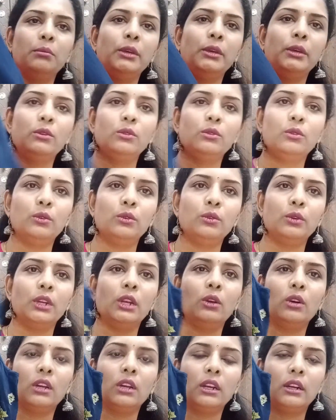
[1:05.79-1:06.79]
మీరు
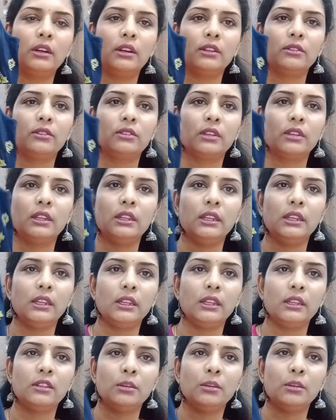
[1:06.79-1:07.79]
ఎల్లో కలర్ డ్రెస్కి
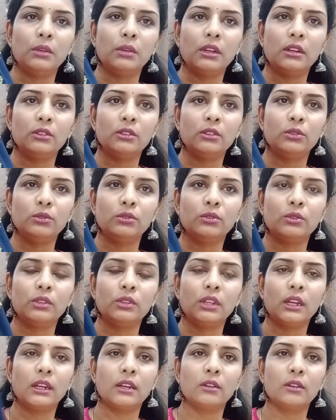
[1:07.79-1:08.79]
దీనికి సిమిలర్గా
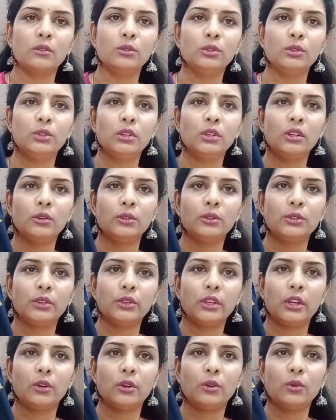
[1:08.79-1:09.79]
చూసుకుంటే అక్కడ కుచ్చులు
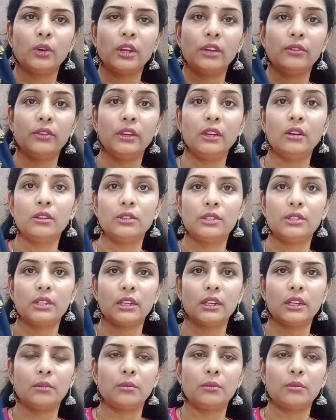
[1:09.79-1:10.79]
కొంచెం ఎక్కువ హెవీగా
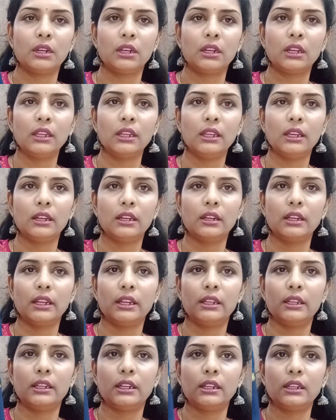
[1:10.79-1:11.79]
వచ్చాయి అనమాట ఇక్కడ
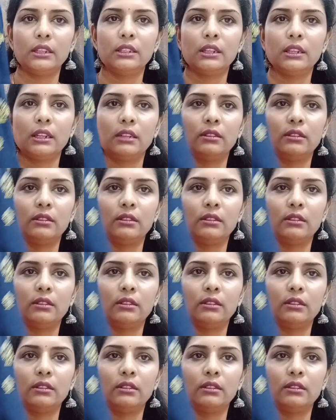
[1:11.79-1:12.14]
ఏంటి అంటే చాలా